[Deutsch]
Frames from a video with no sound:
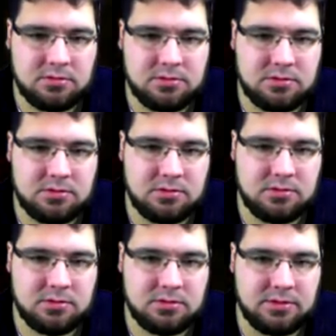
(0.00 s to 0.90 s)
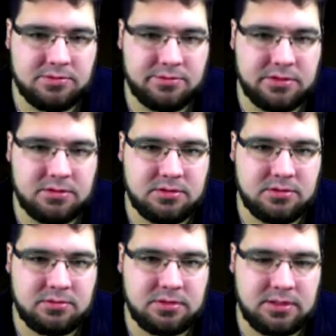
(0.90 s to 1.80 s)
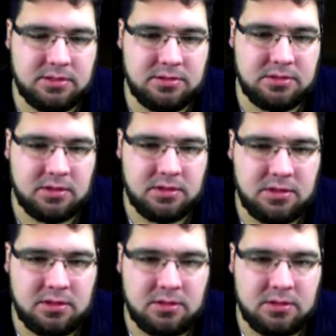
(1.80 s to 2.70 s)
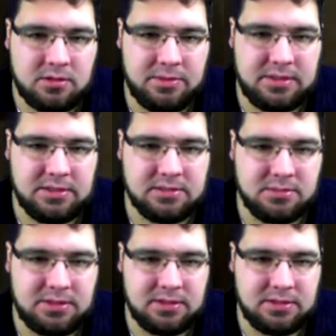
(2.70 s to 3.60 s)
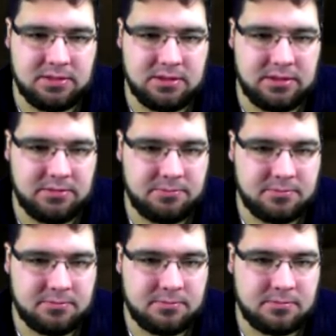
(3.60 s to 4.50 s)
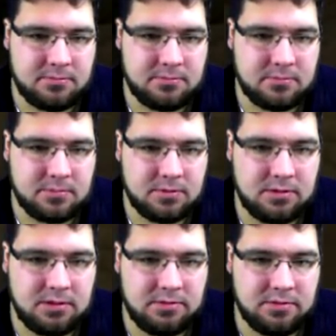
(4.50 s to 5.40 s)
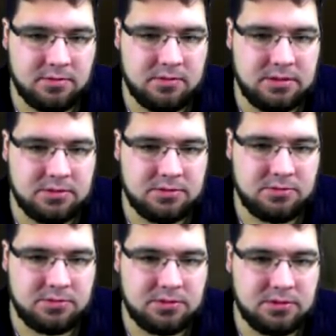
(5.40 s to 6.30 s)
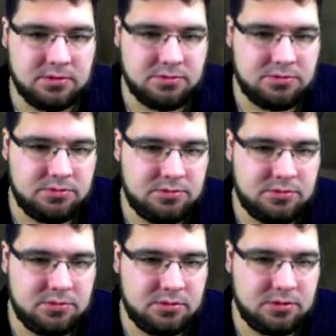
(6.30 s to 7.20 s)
So, da ist Redstone da hinten. Komm, wir gehen jetzt nochmal hier hinten rein. Da ist auch alles düster. Uh.